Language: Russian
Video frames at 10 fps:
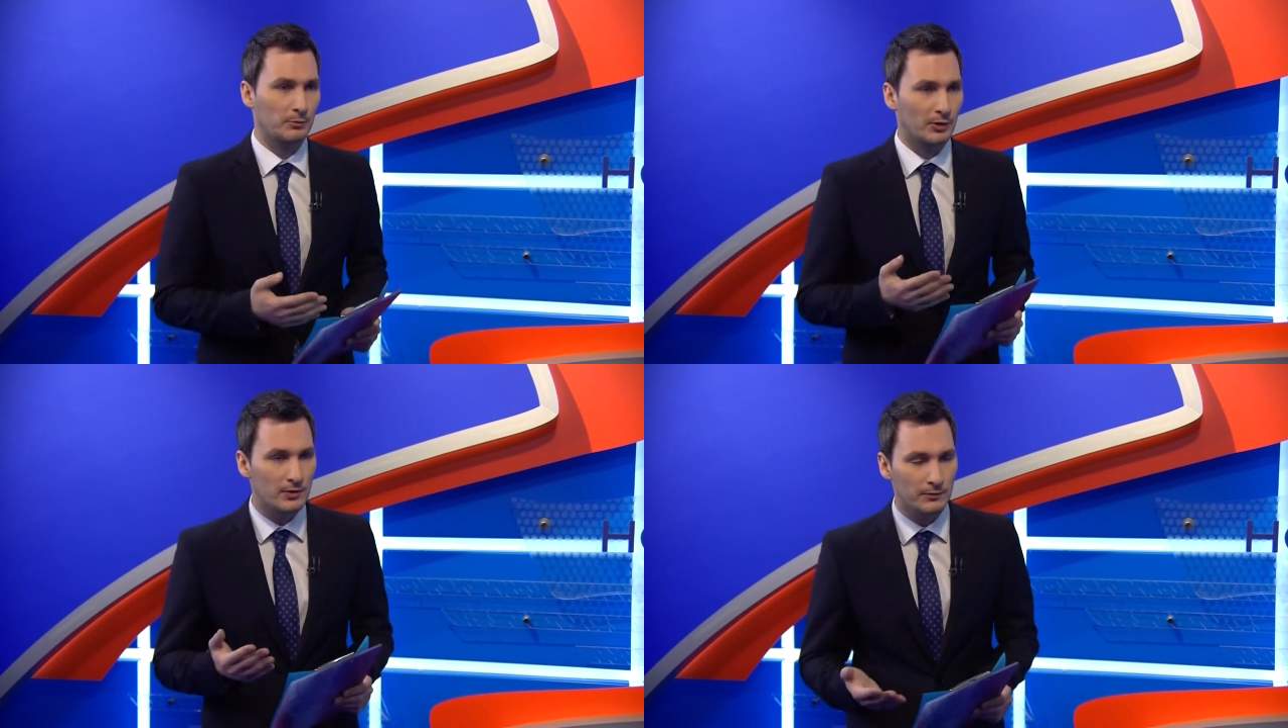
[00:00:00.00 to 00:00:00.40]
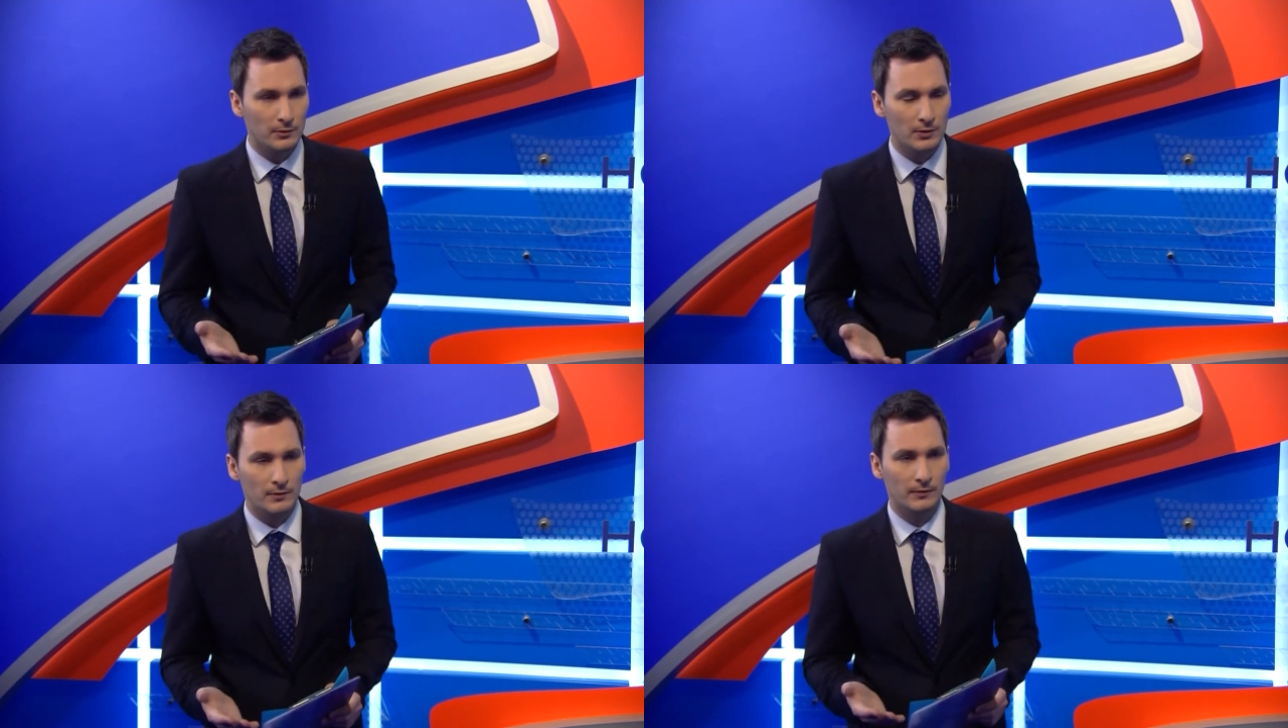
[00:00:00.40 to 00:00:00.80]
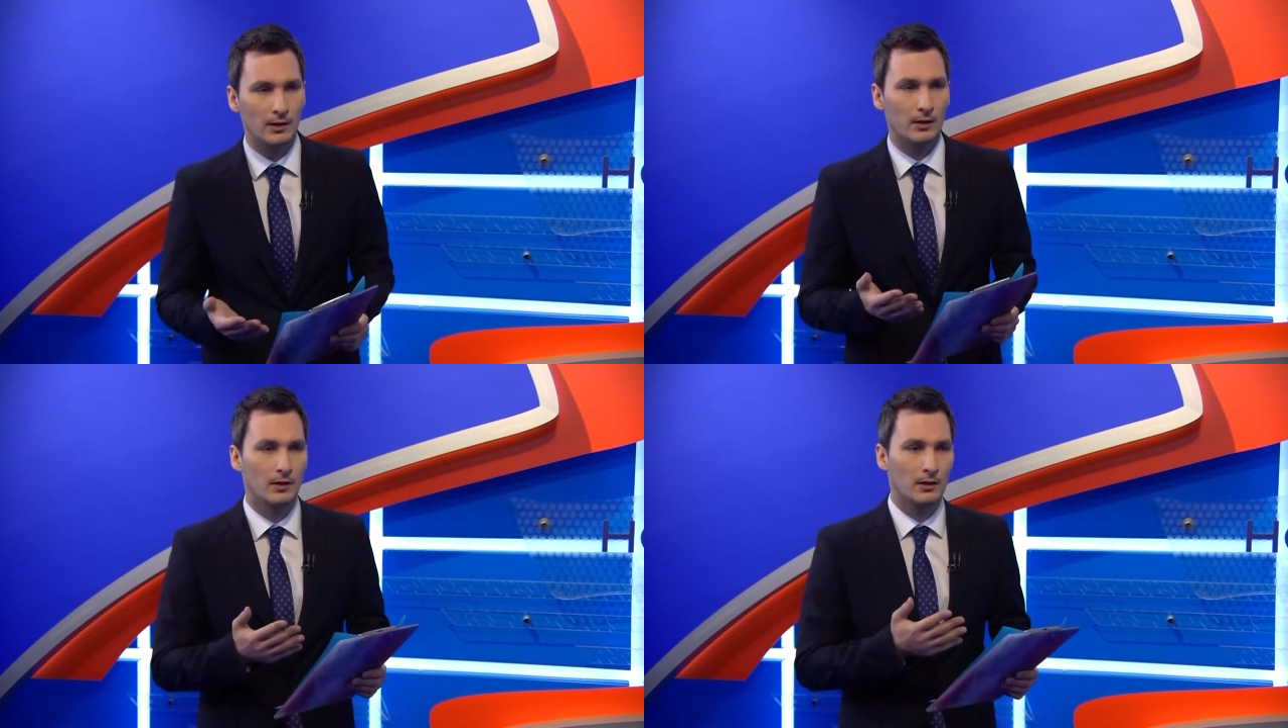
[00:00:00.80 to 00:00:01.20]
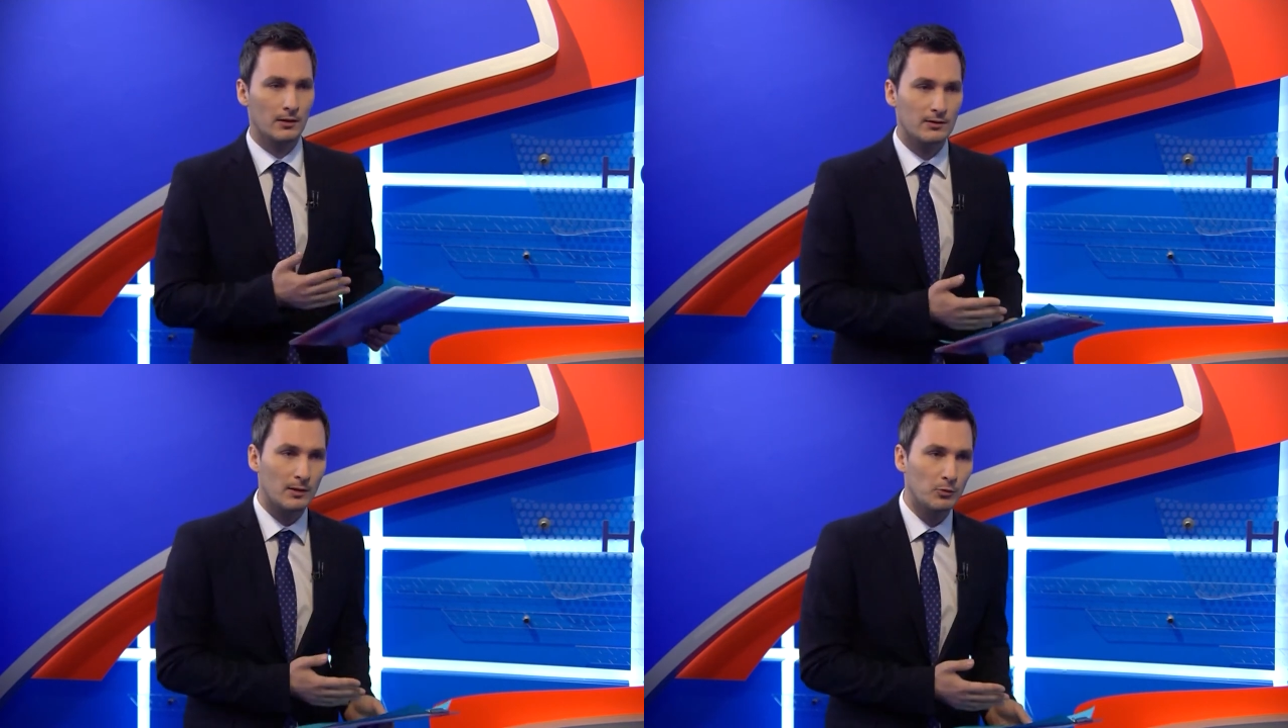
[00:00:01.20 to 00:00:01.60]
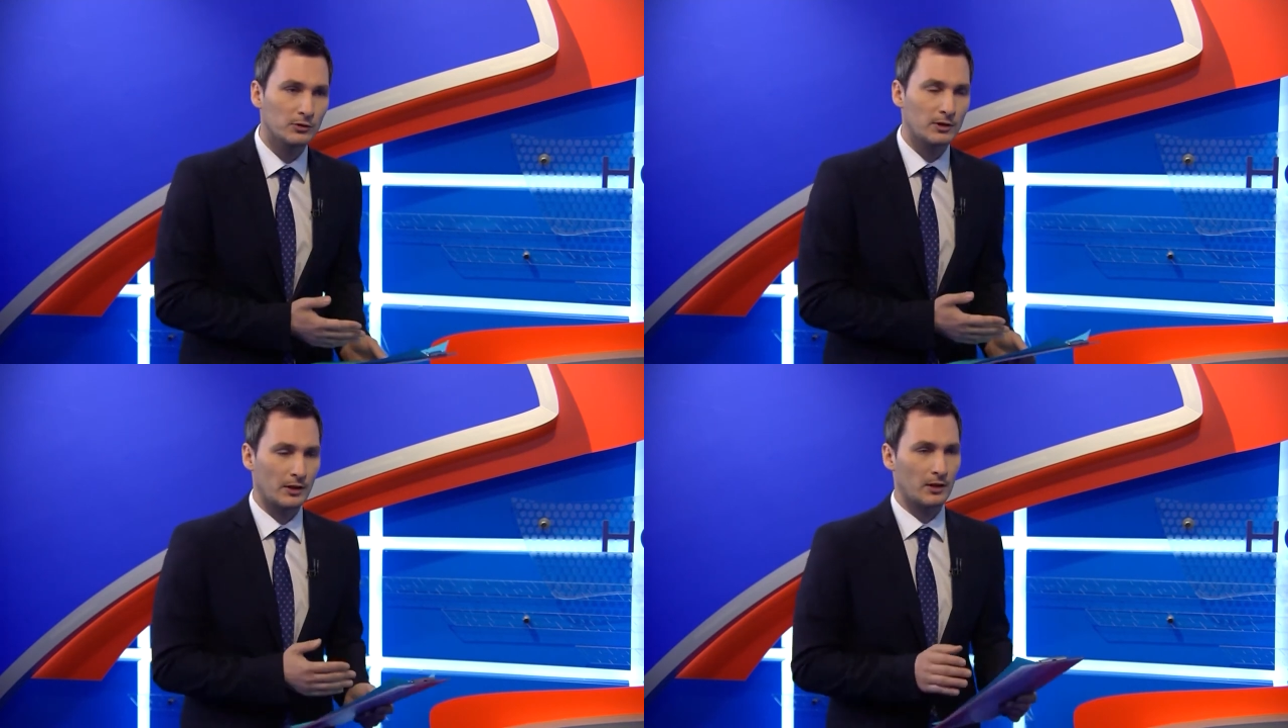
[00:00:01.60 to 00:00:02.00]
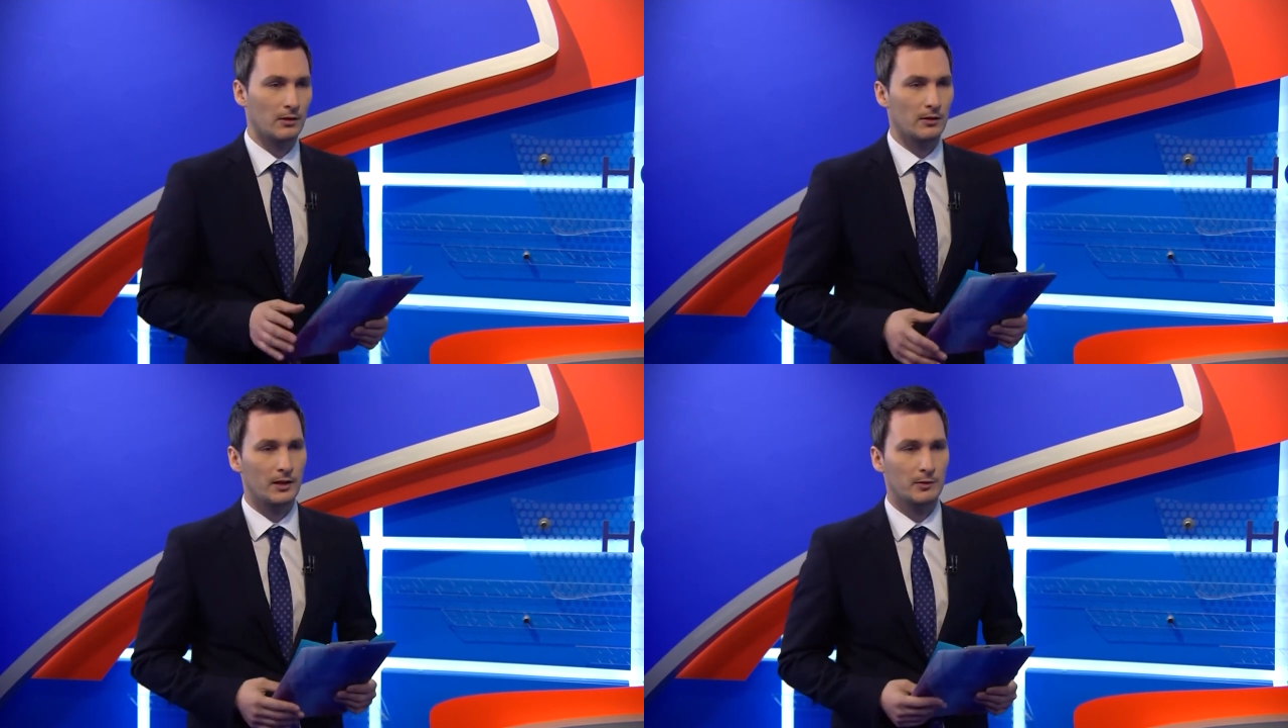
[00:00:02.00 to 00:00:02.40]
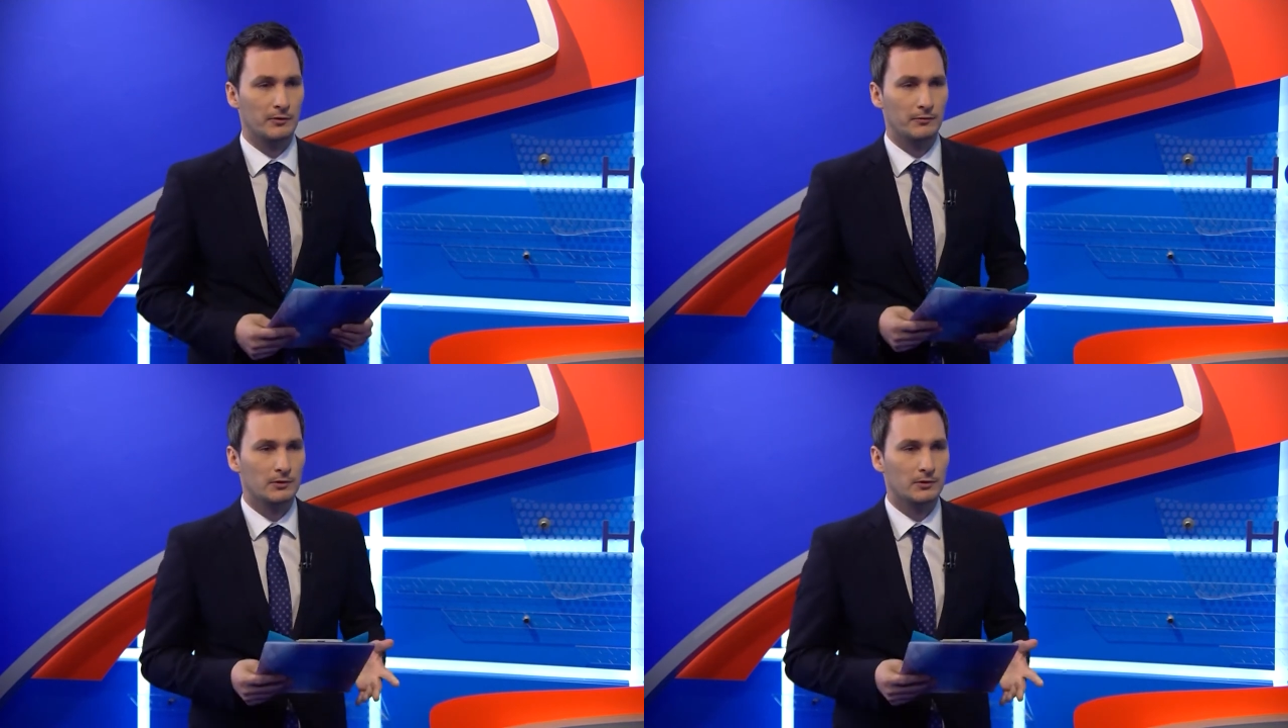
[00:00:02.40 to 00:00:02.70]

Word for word: производство, разработка таких алгоритмов?